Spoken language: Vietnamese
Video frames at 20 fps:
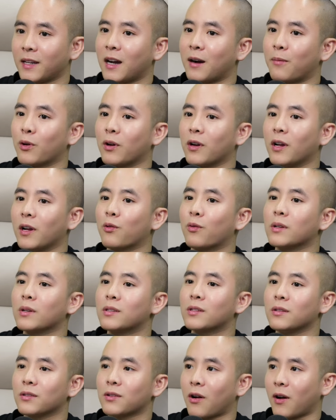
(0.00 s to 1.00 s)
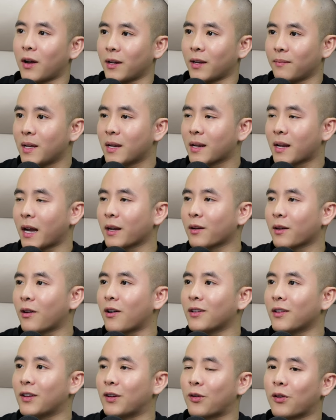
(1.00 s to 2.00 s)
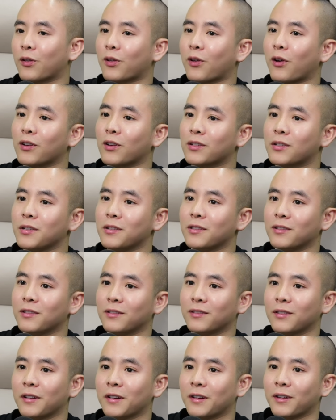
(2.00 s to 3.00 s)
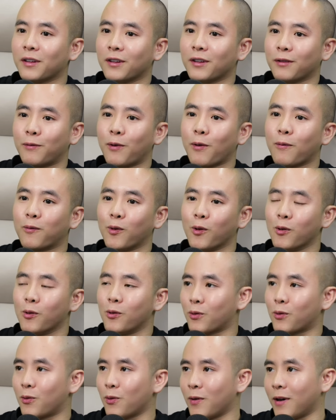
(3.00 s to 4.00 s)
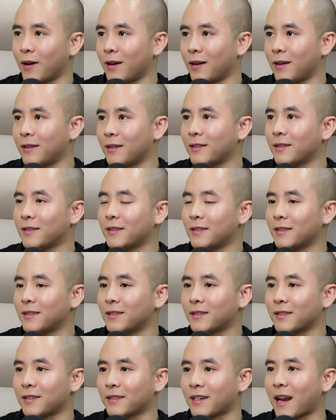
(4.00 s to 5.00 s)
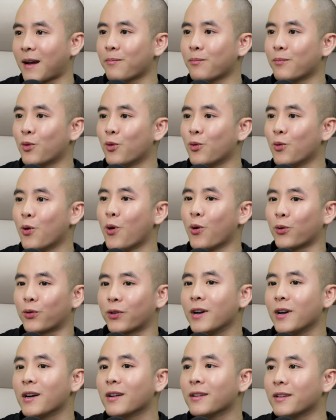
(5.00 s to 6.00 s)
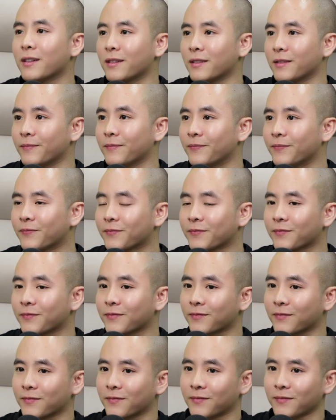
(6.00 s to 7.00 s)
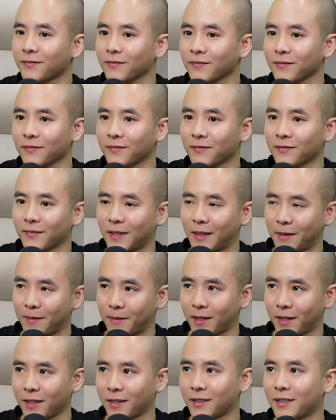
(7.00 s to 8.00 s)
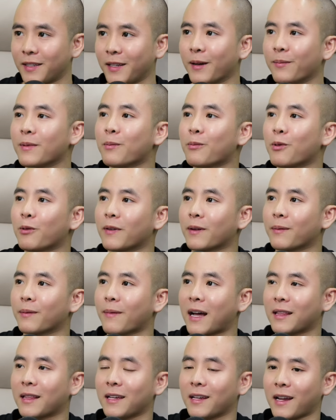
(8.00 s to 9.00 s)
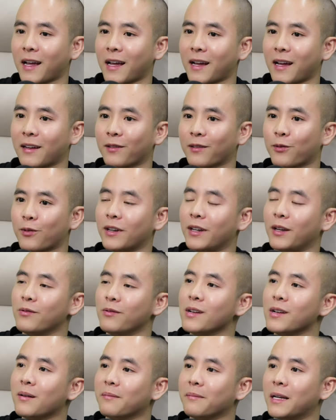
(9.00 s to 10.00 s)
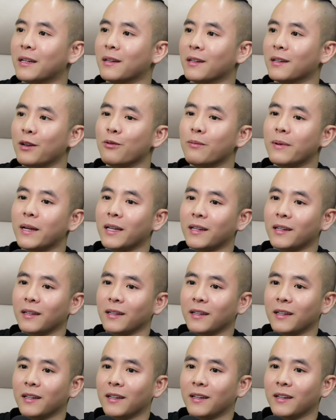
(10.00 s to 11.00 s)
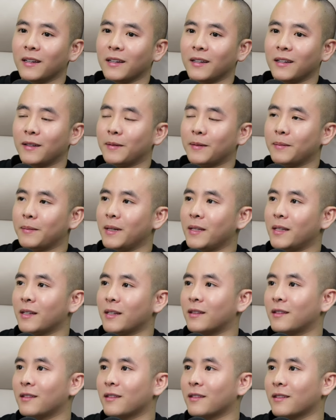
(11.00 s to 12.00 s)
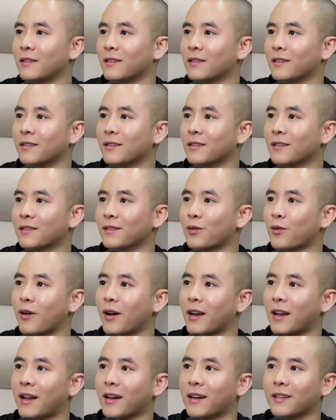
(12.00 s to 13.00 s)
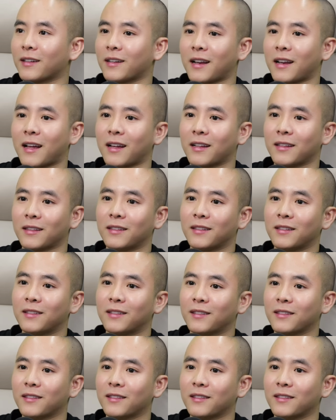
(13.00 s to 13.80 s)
nhờ một người quân sư giỏi bên cạnh đó thì còn có sự phục vụ của năm ngũ hổ tướng nữa thì chiếm được 1 phần 3 thiên hạ còn nếu nhờ mình lưu bị bây giờ gọi là là